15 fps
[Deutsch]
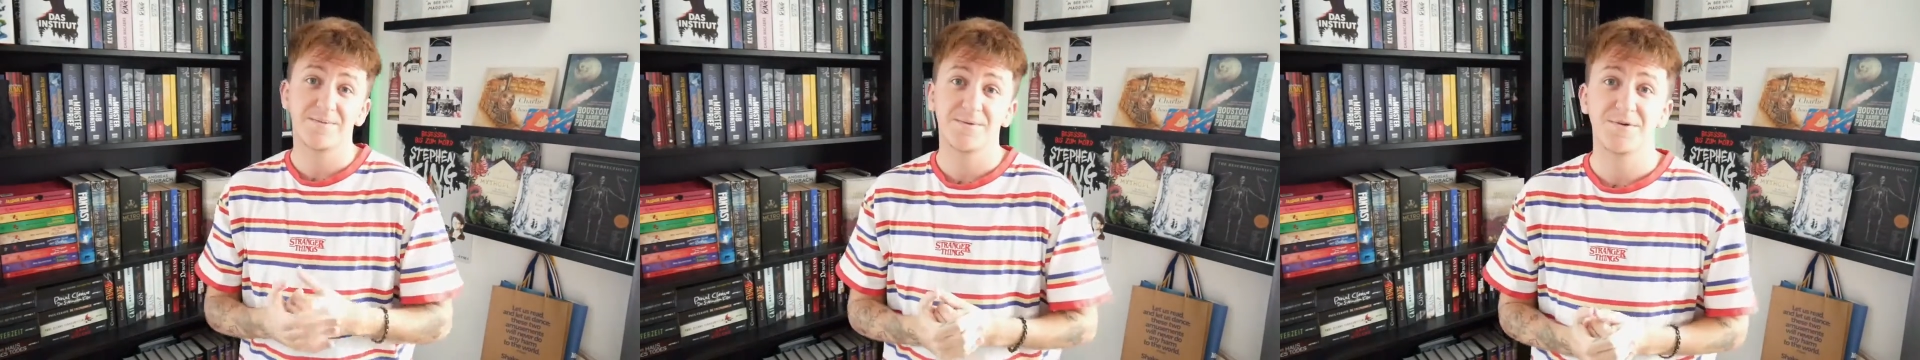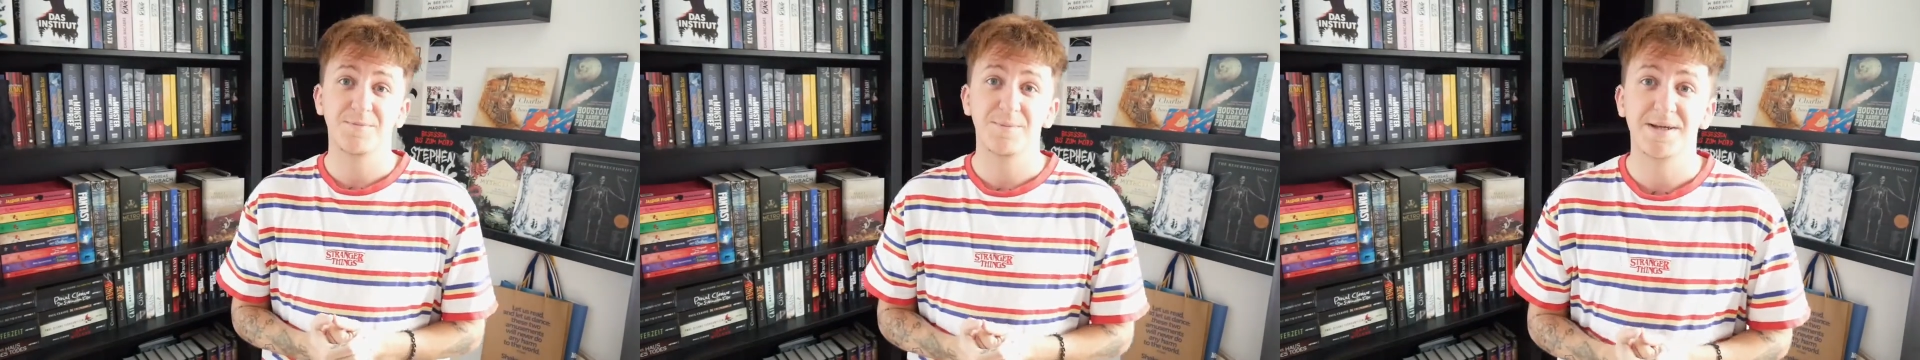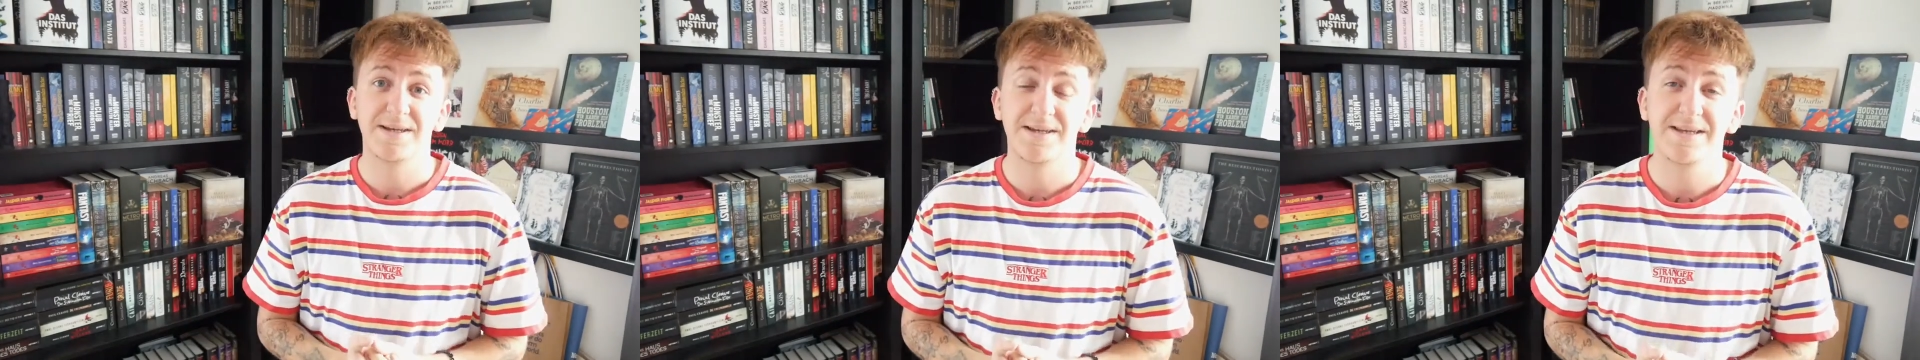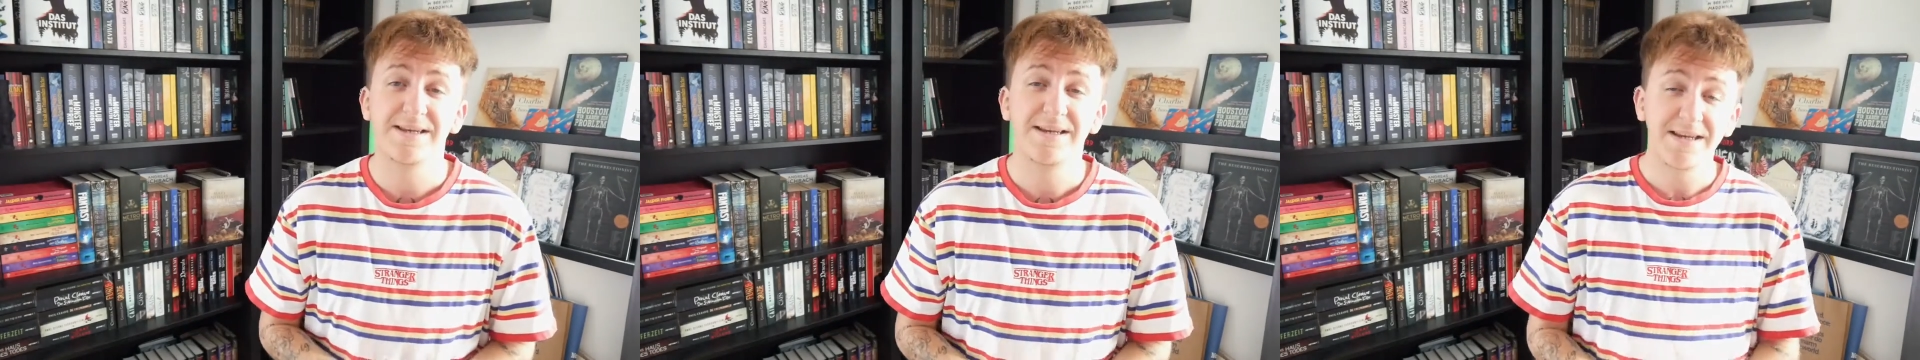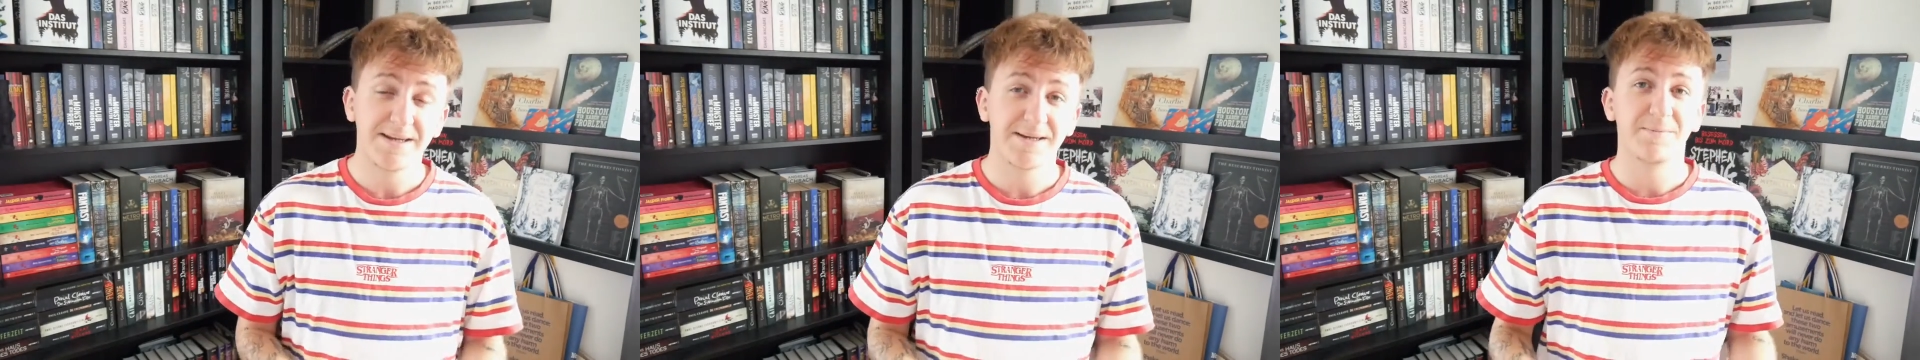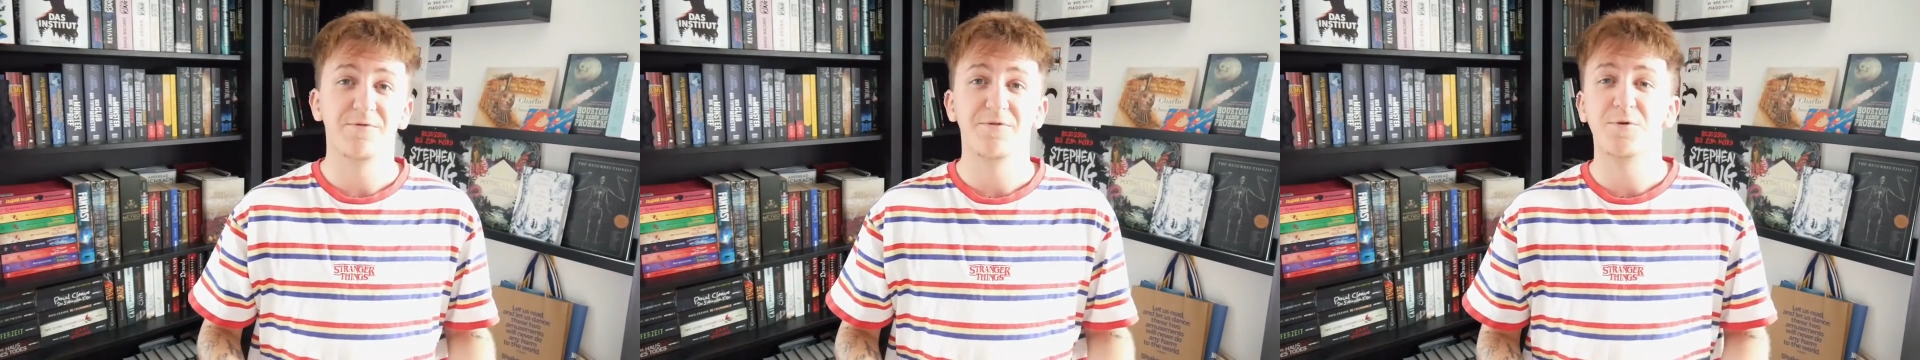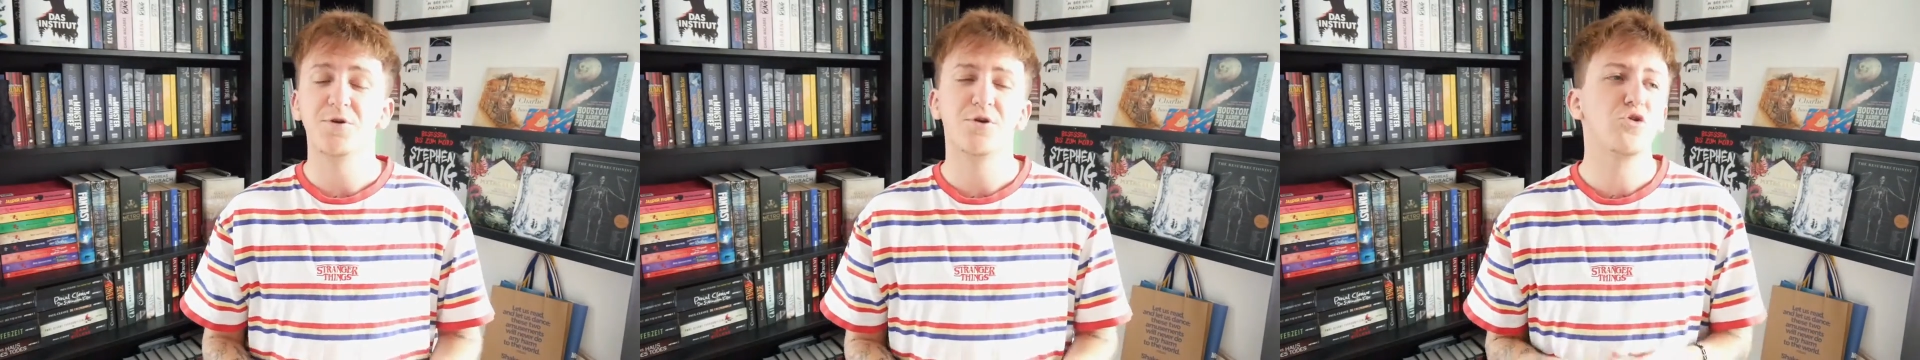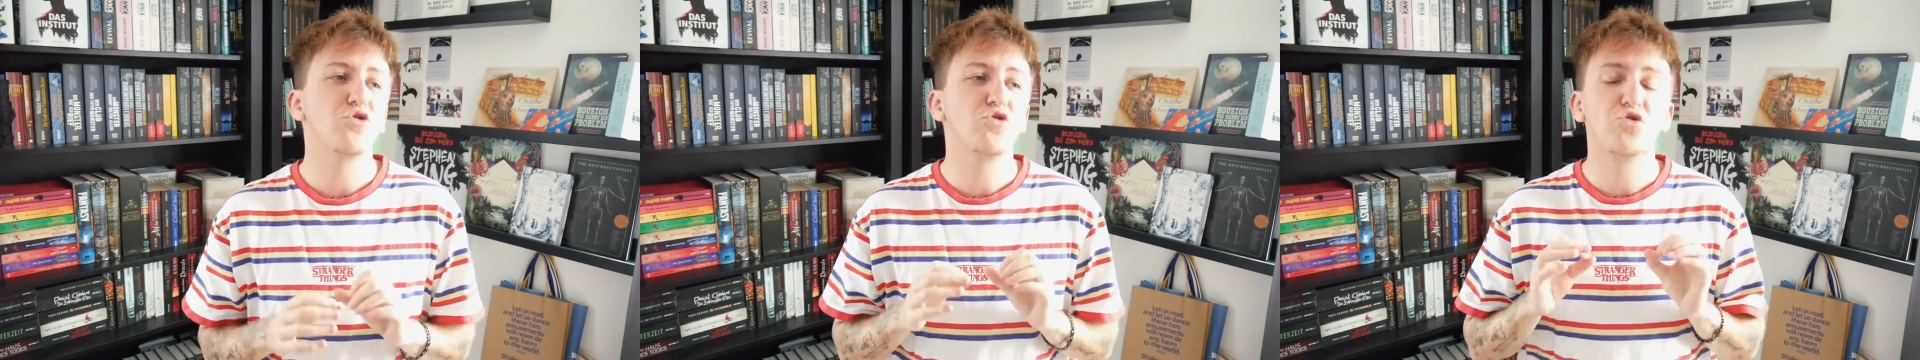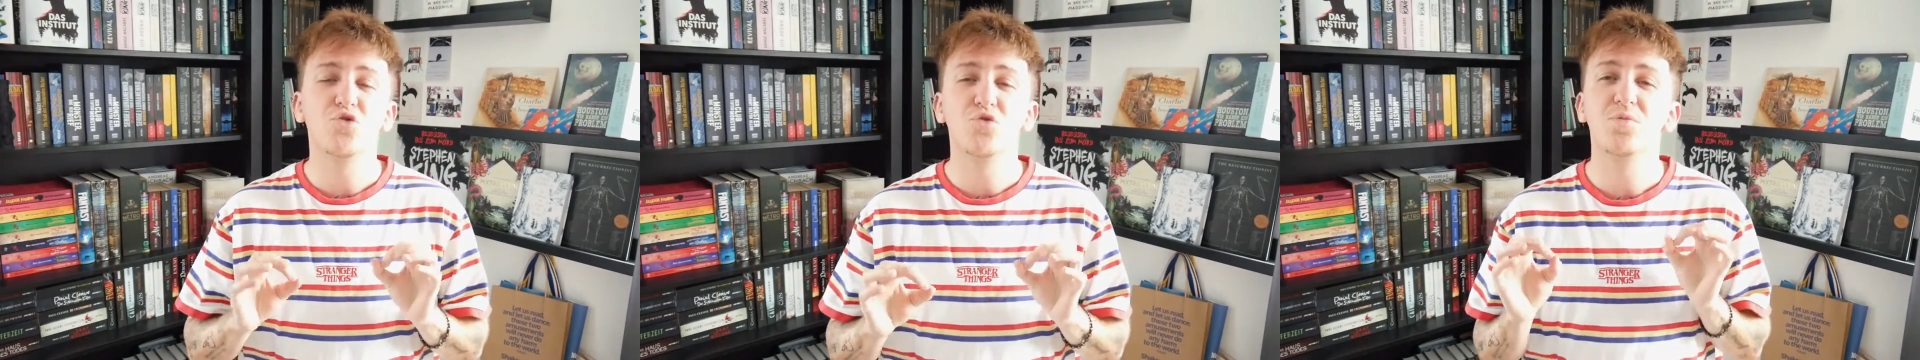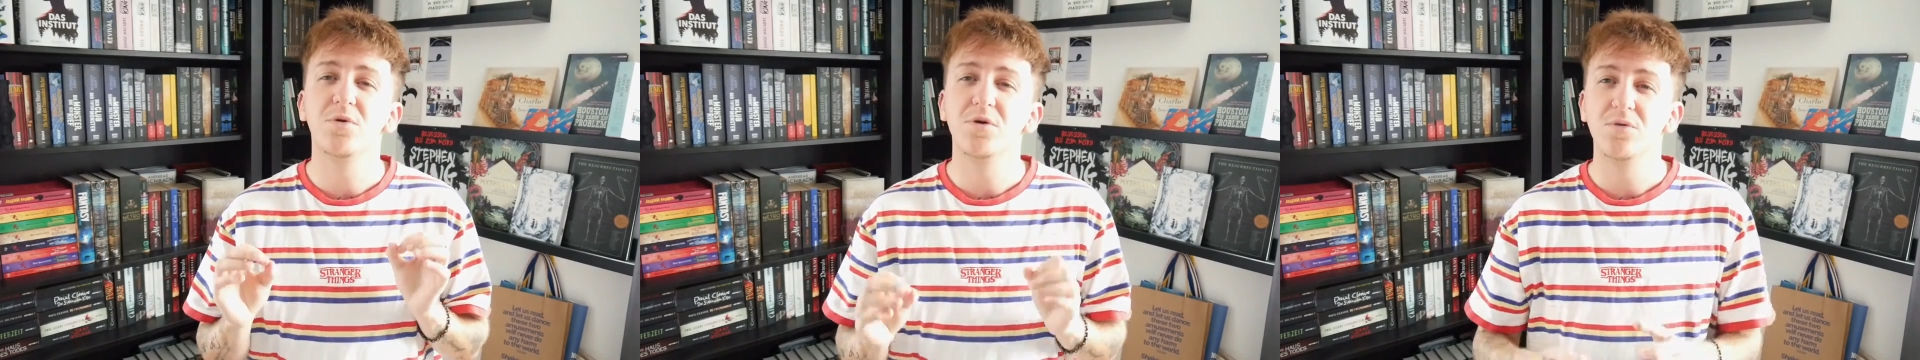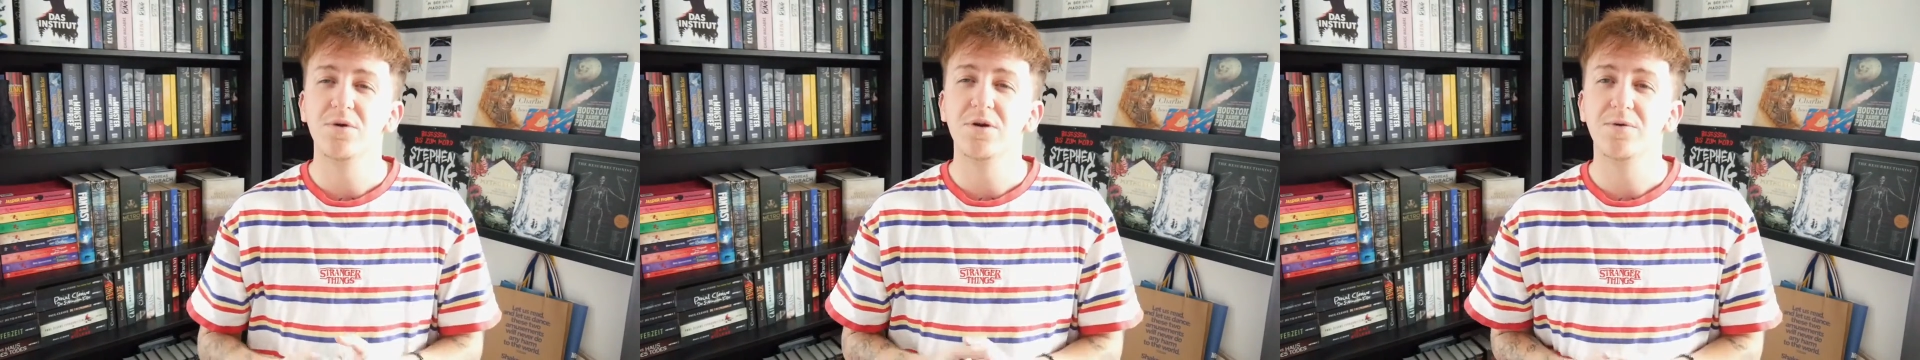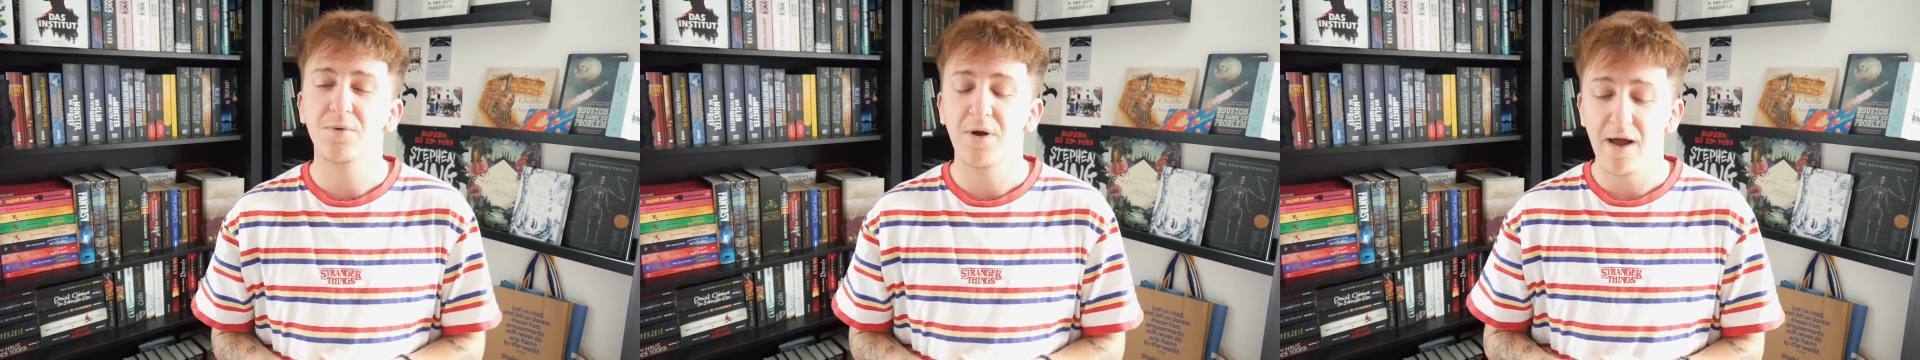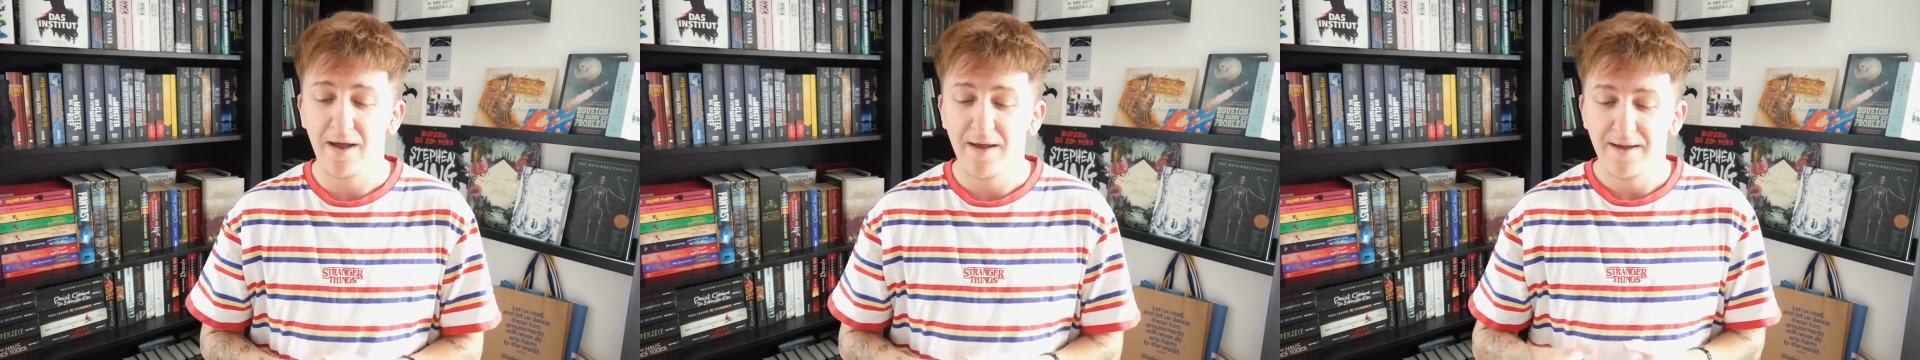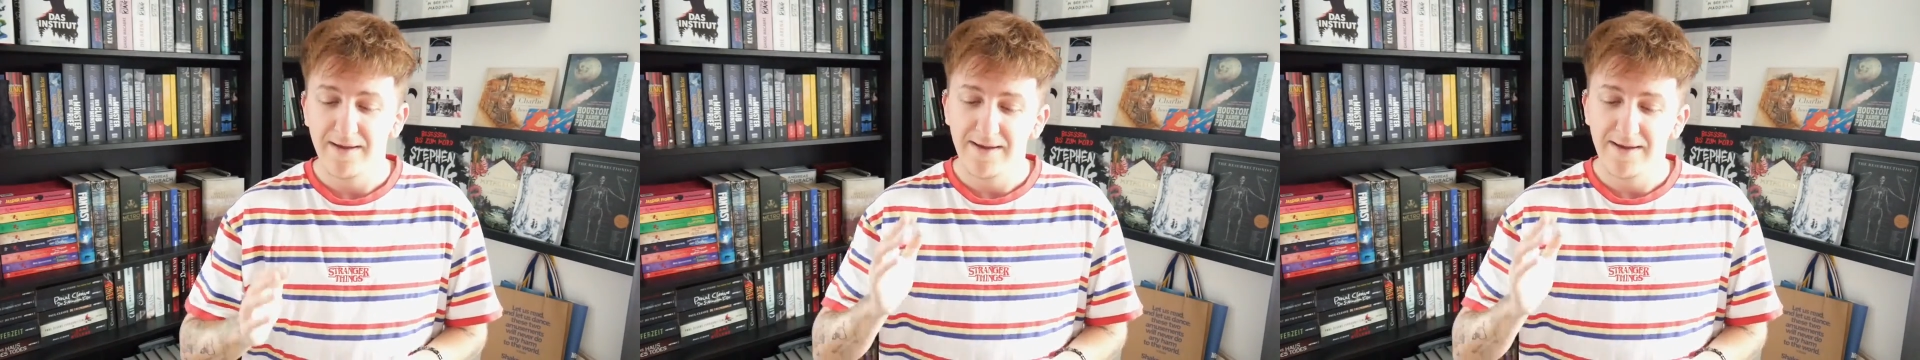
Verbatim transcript: was mir die Nina empfohlen hat, super gut war.